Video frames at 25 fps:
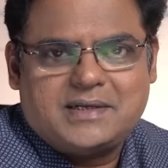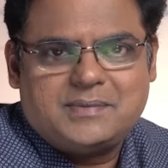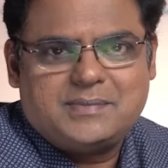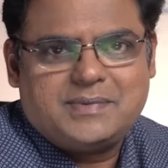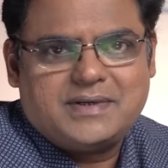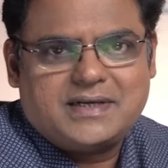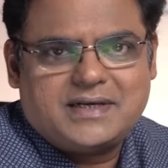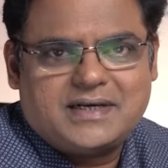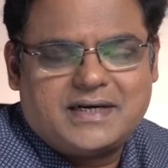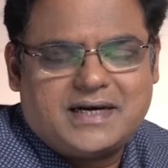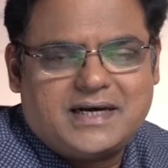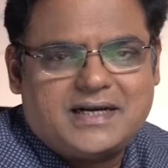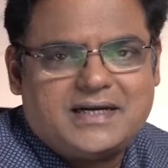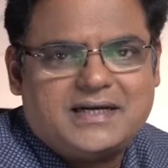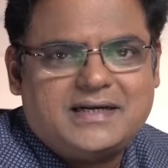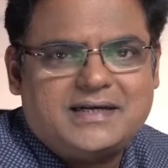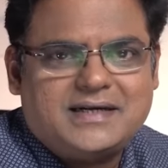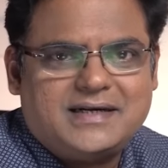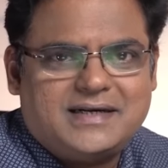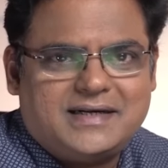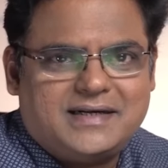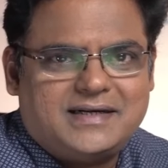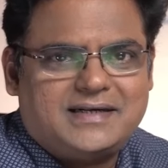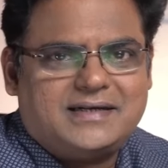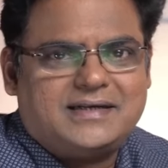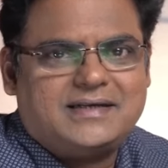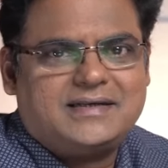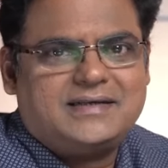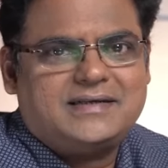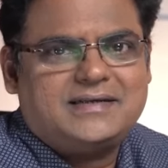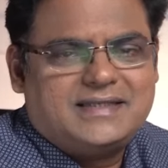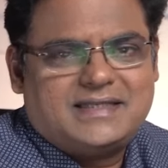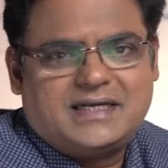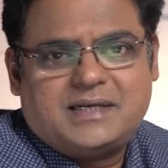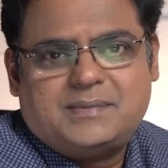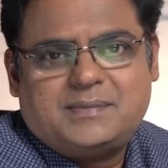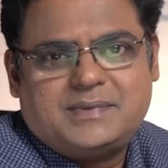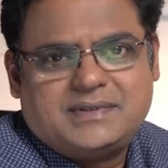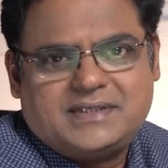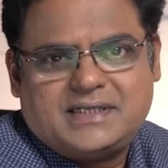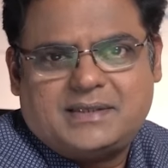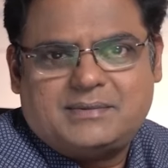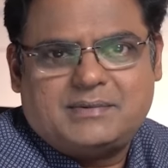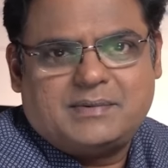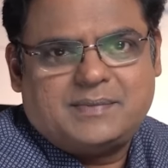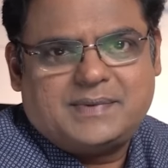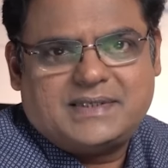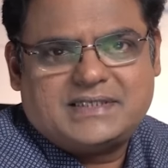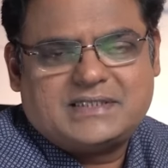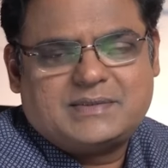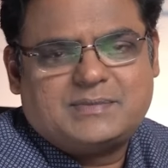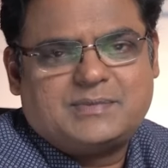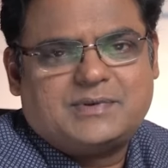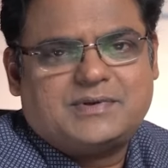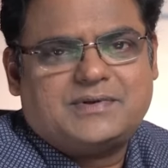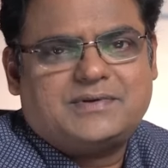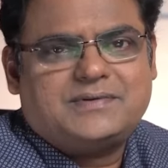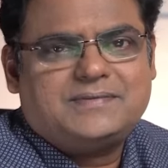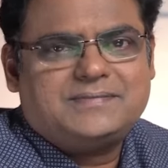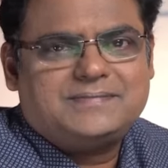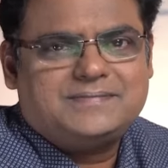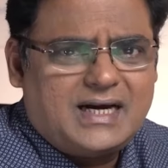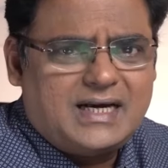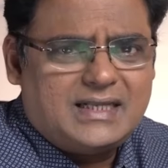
அடிப்படை காரணங்கள் என்ன அதெல்லாம் பற்றி நம்ம பேச போகிறோம்